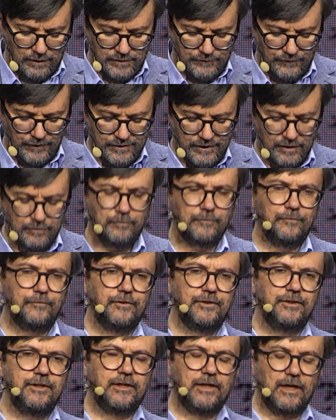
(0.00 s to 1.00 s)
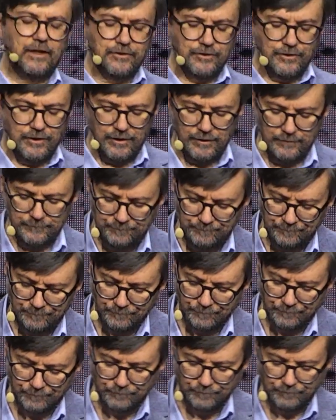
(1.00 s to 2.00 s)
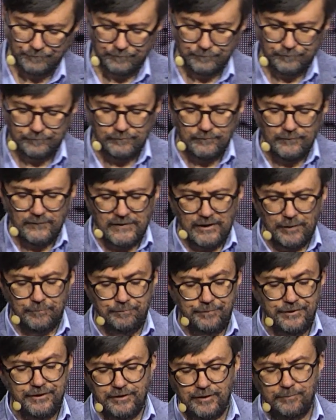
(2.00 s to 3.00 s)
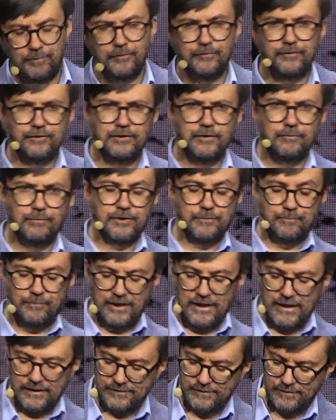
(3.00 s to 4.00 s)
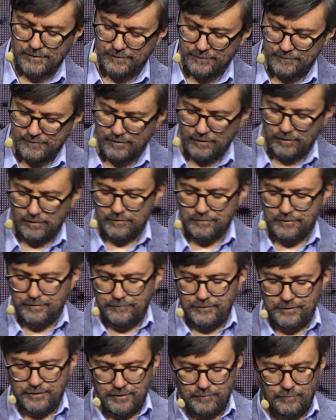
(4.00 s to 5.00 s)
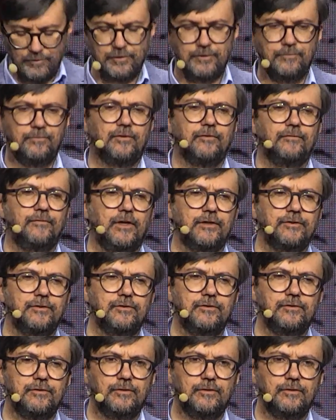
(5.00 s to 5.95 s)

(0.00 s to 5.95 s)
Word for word: Z wersetów wynika, że Bite powinny być plecy, co oczywiście może prowadzić